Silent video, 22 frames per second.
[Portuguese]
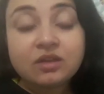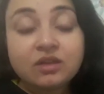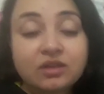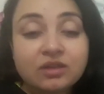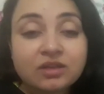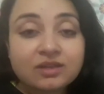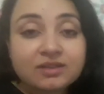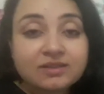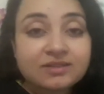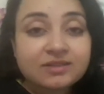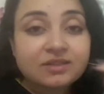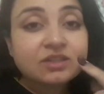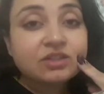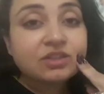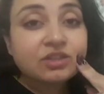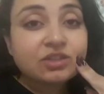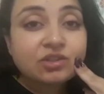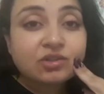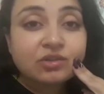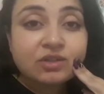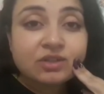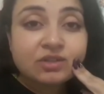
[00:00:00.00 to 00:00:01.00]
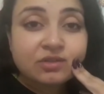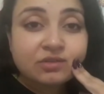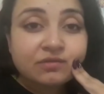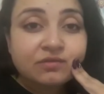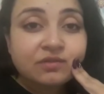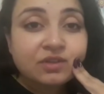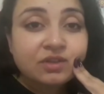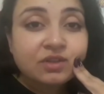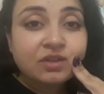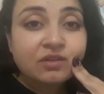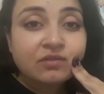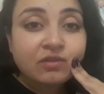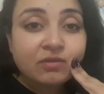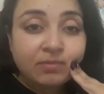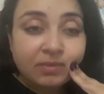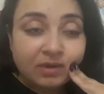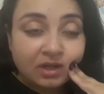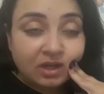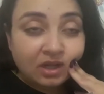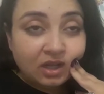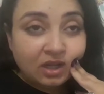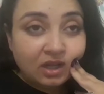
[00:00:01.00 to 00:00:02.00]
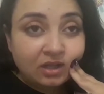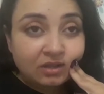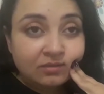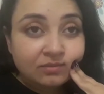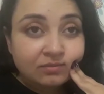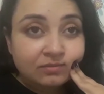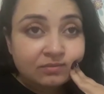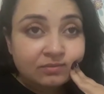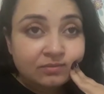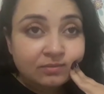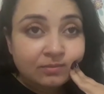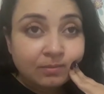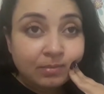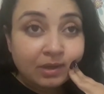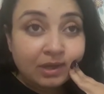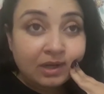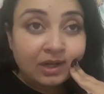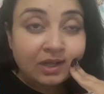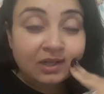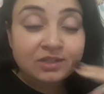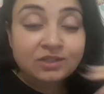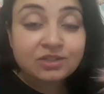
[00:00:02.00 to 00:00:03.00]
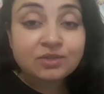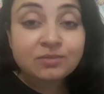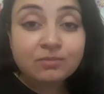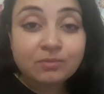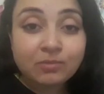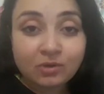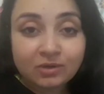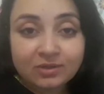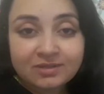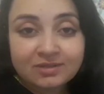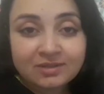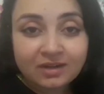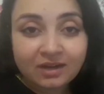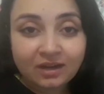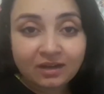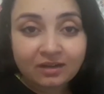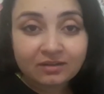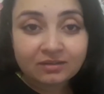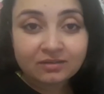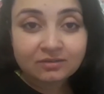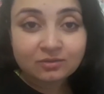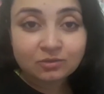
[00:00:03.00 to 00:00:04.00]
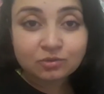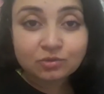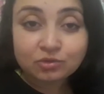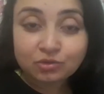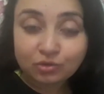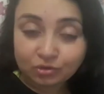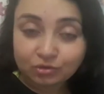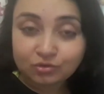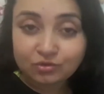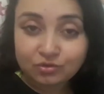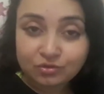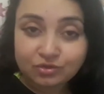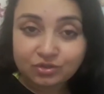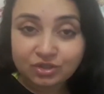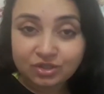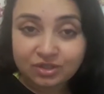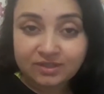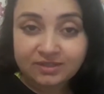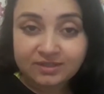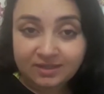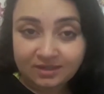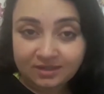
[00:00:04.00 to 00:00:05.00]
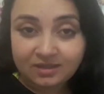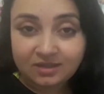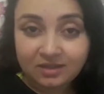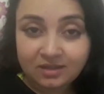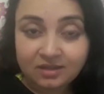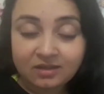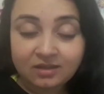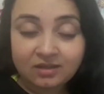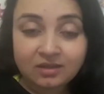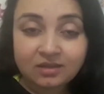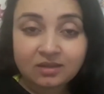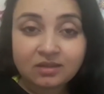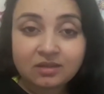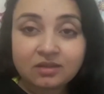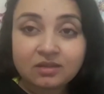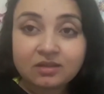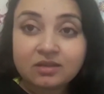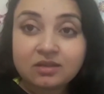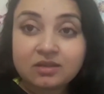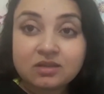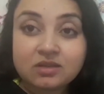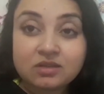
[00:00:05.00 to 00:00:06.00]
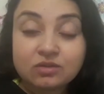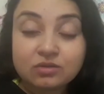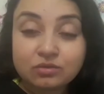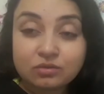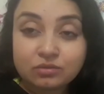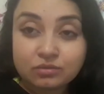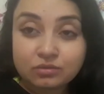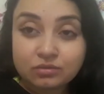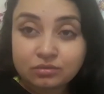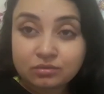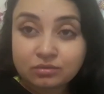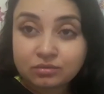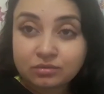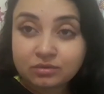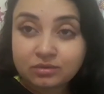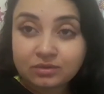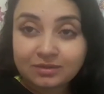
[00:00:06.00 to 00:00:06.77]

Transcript: E assim, gente, eu resolvi que vou parar, parar de mostrar todos os dias aqui no.